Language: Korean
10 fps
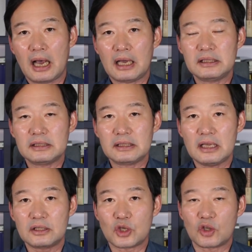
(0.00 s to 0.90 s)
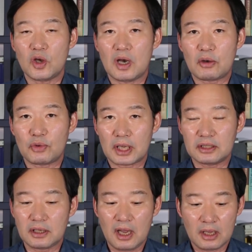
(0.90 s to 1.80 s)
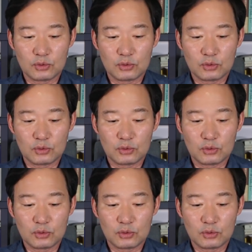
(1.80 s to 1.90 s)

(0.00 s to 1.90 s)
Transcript: 하는 게 정영학 회계사